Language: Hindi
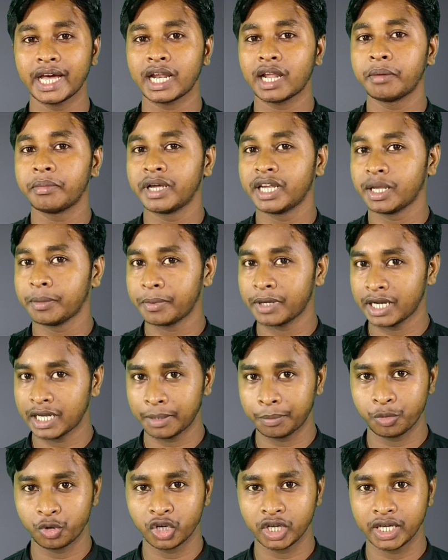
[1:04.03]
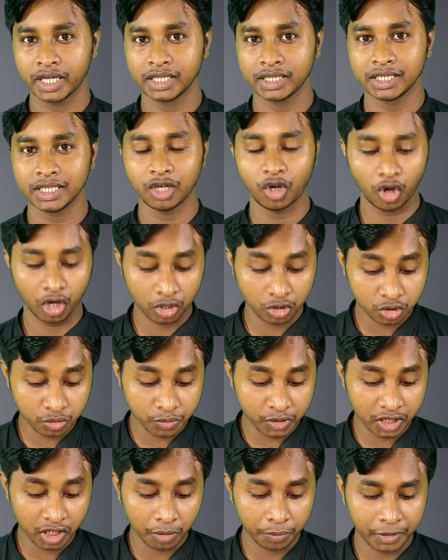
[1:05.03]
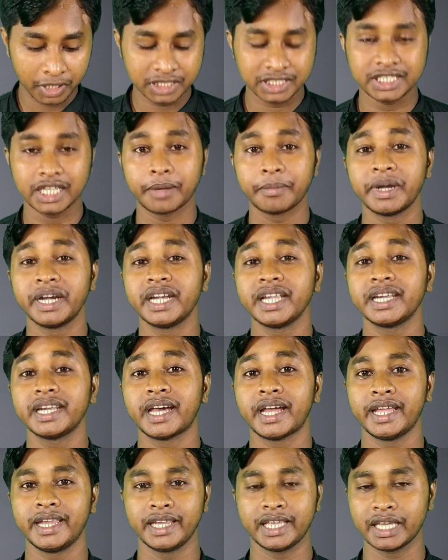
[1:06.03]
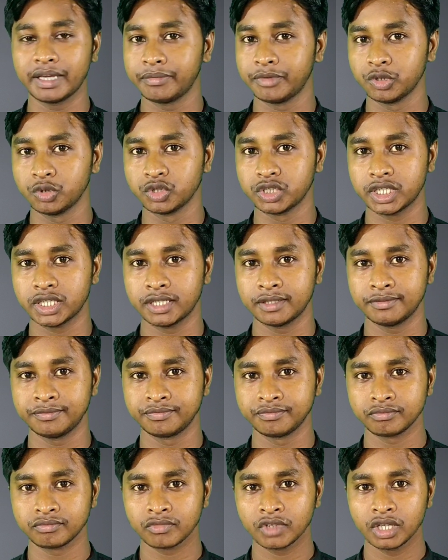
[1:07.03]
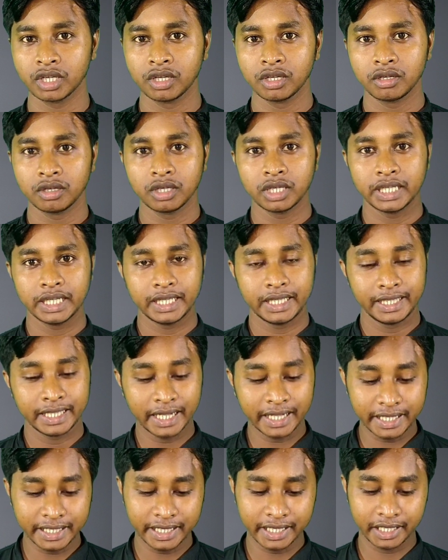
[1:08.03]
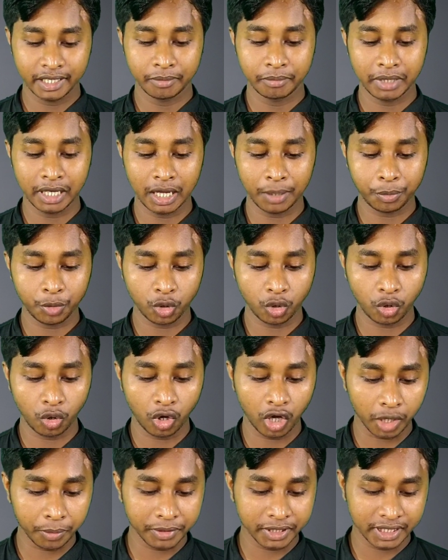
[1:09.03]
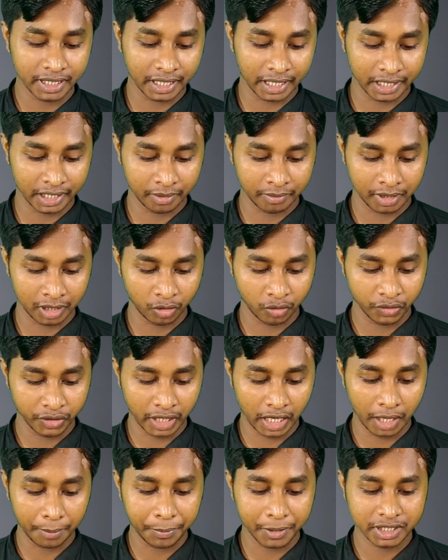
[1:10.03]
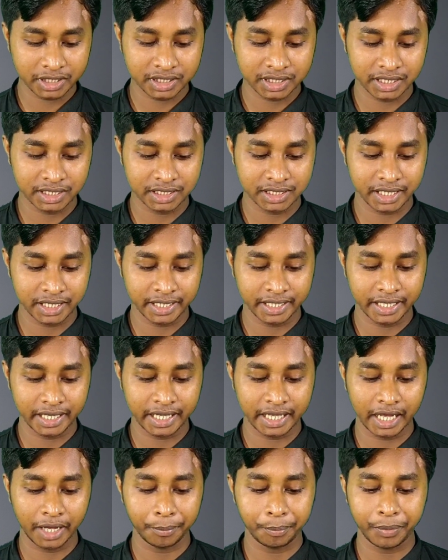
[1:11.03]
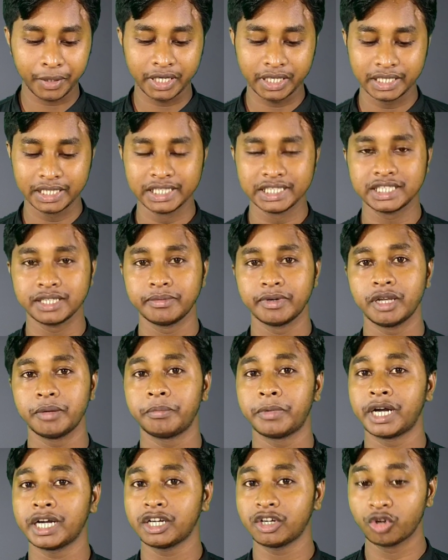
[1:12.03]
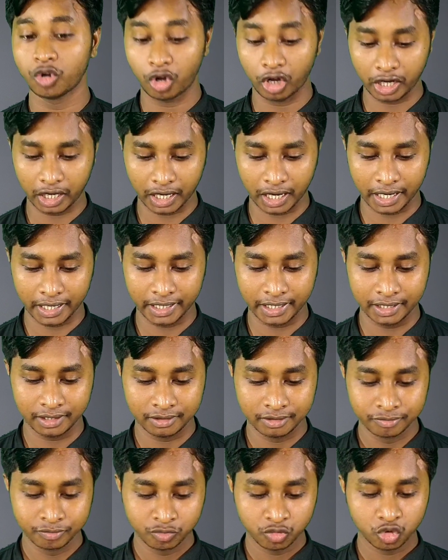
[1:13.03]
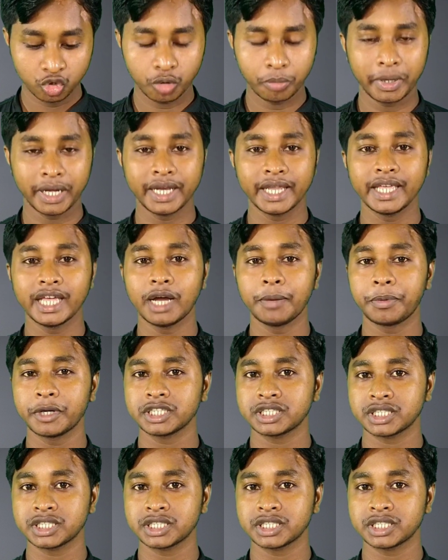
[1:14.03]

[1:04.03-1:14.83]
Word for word: 11 महीने पहले अपलोड करी थी और उस वीडियो पर 79 के व्यूज़ है यही नहीं मैं आप लोगों को और भी दिखाने वाला हूँ यहाँ पर सर्च करेंगे कैंपेन एलिजिबल बट नॉट रनिंग तो मैंने यहाँ